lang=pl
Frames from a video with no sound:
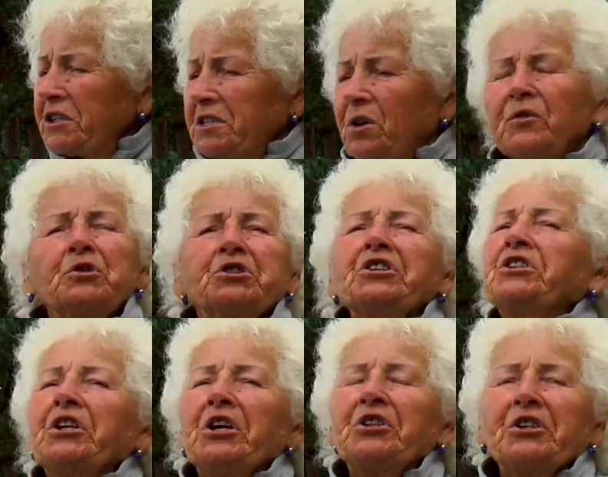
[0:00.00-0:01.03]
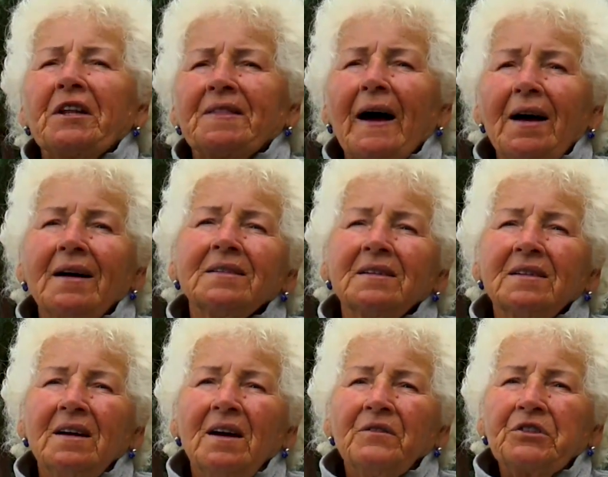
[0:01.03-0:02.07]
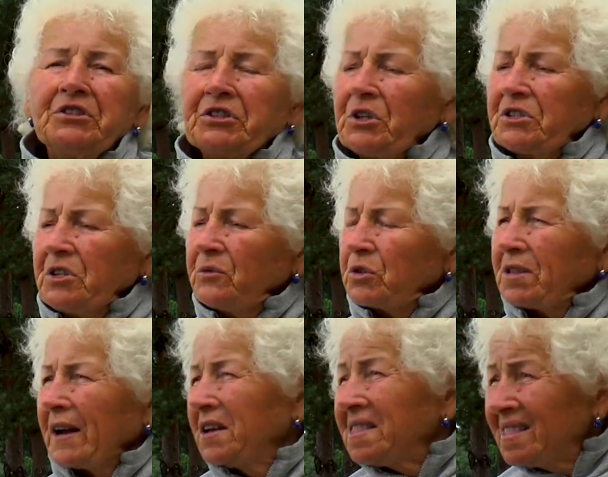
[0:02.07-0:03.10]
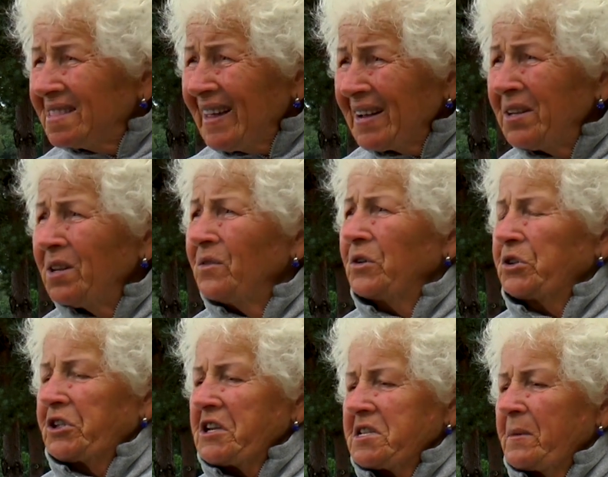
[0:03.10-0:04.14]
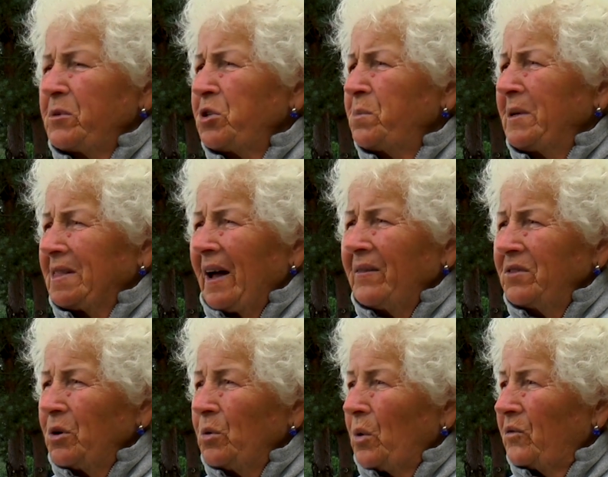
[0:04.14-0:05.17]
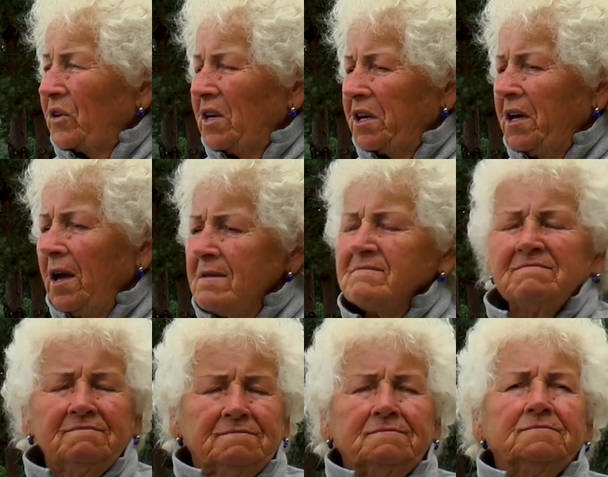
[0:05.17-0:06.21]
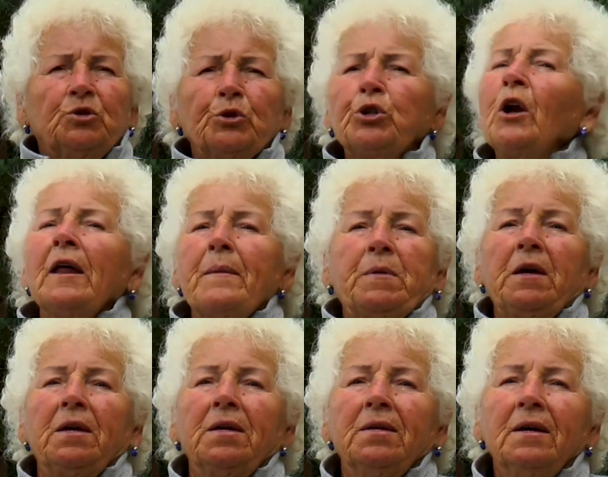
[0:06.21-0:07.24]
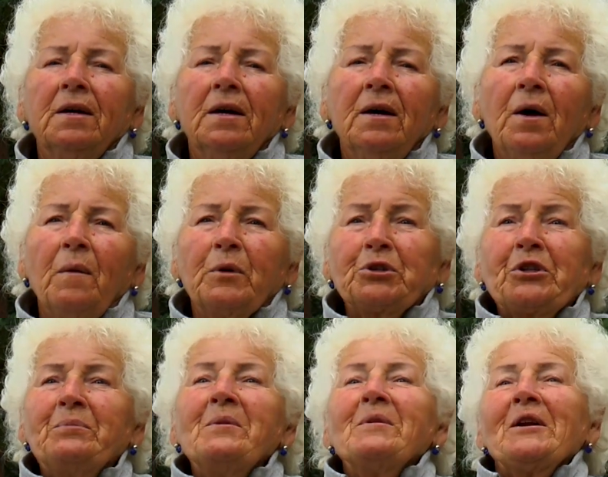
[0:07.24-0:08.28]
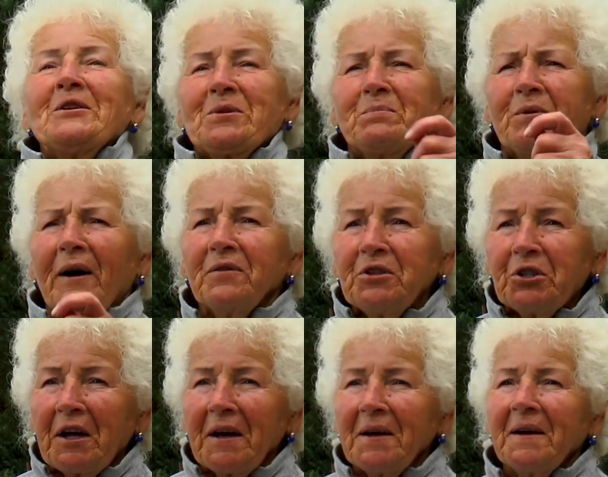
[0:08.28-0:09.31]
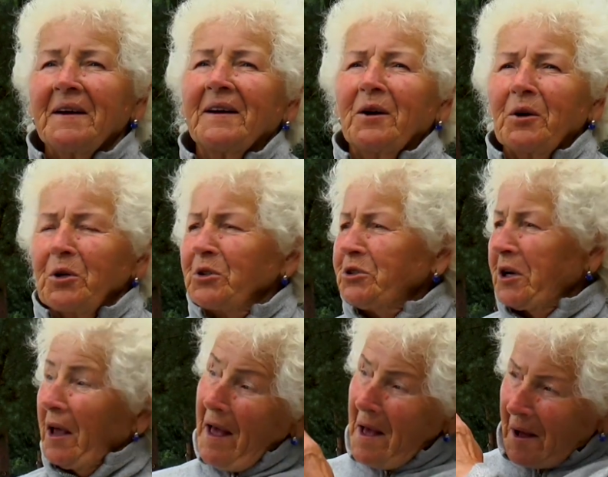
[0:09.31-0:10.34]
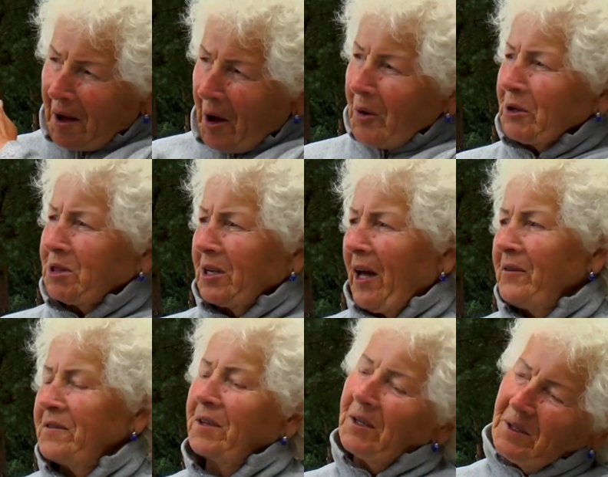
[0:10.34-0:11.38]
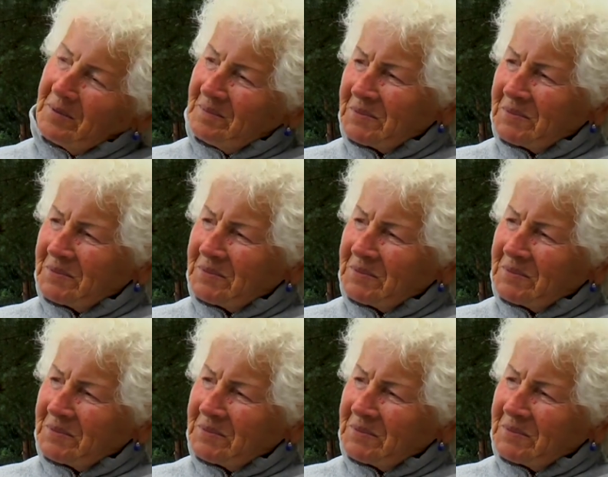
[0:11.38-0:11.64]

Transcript: jest nowocześniejsze, tak? Wszystko jest nowo takie, takie nowoczesne. Myśmy dawno łowili dużo lepiej, bo żeśmy mieli spławiczek, groszek, koło trawki,